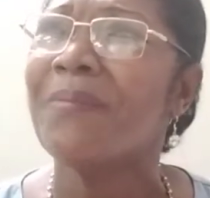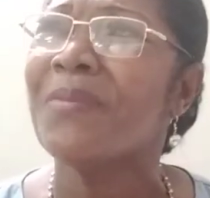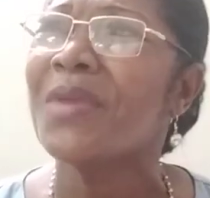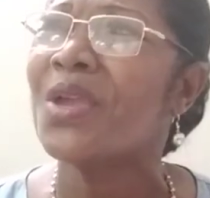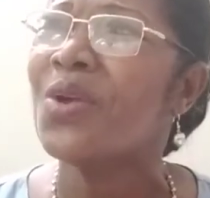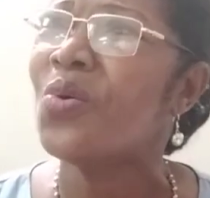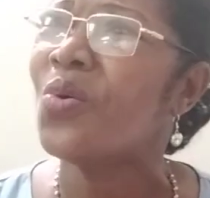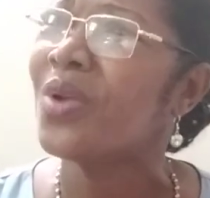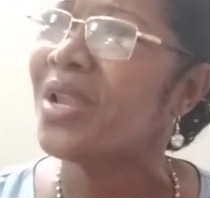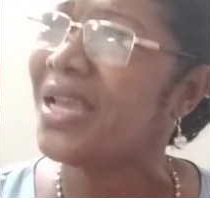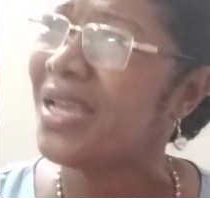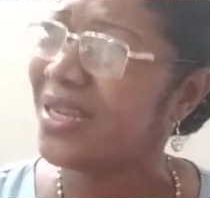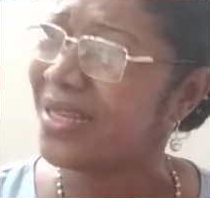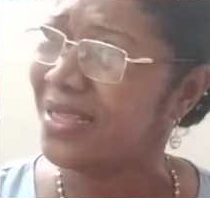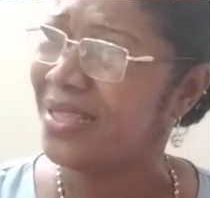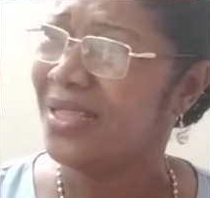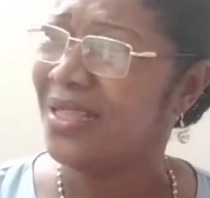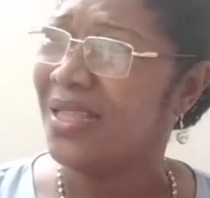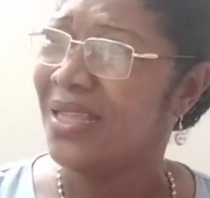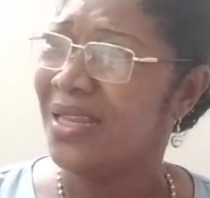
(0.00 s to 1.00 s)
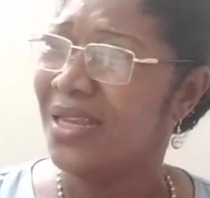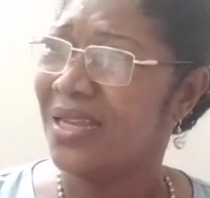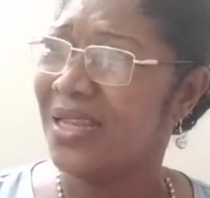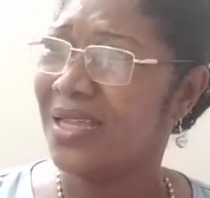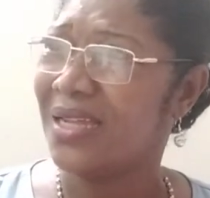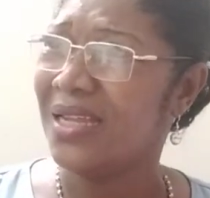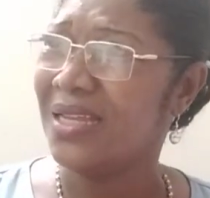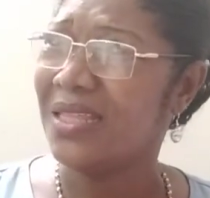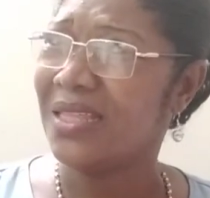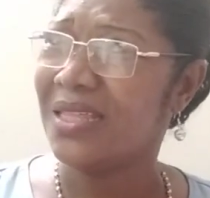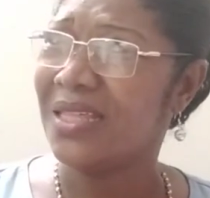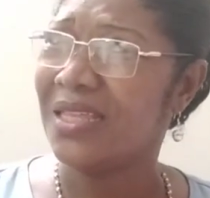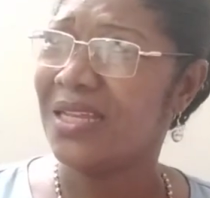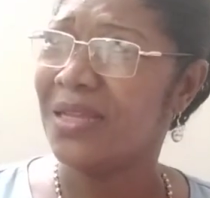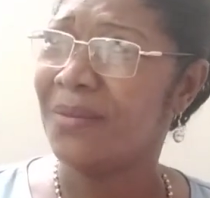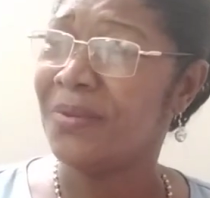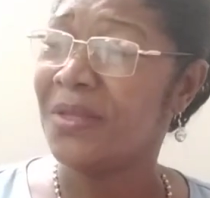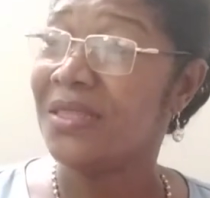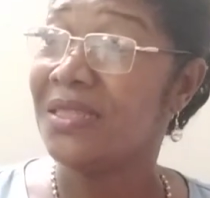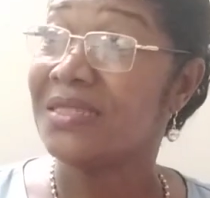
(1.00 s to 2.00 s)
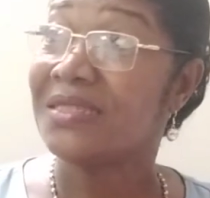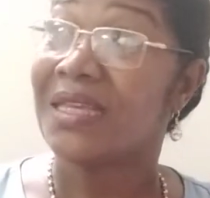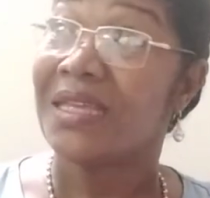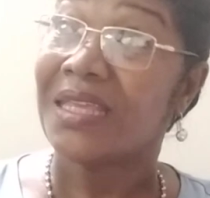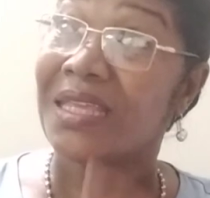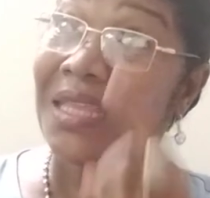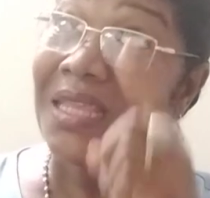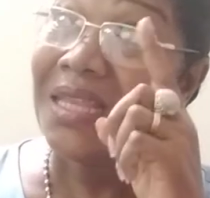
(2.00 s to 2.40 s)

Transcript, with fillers: mejorar la calidad del aprendizaje?